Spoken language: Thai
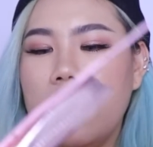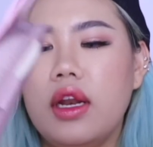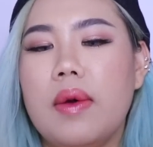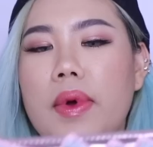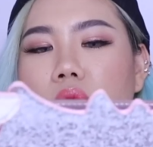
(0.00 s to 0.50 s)

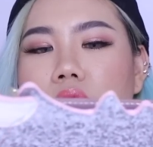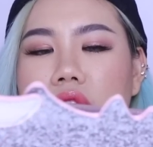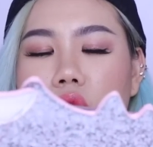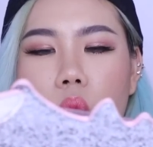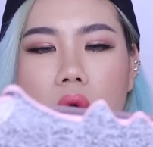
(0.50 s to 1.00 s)
เดี๋ยวมาดูกัน
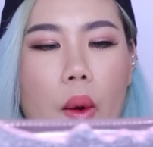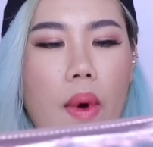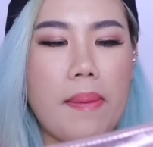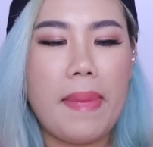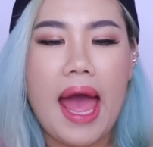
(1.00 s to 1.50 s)
ดีกว่า
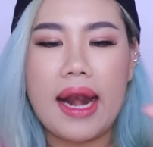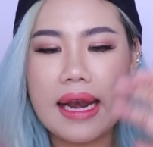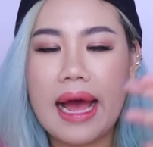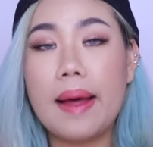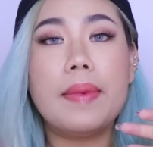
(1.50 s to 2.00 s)
ว่า
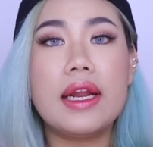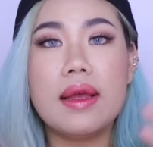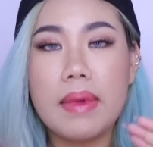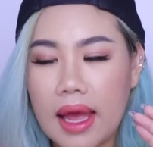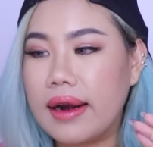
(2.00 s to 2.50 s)
8ด้ามใน
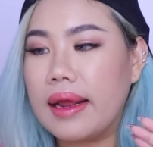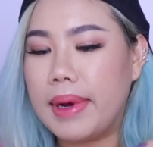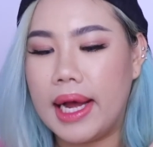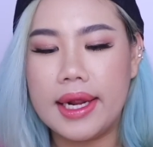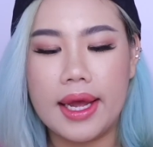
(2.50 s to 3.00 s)
นี้มีอะไร
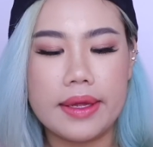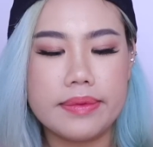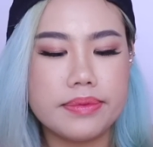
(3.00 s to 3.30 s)
บ้างนะคะ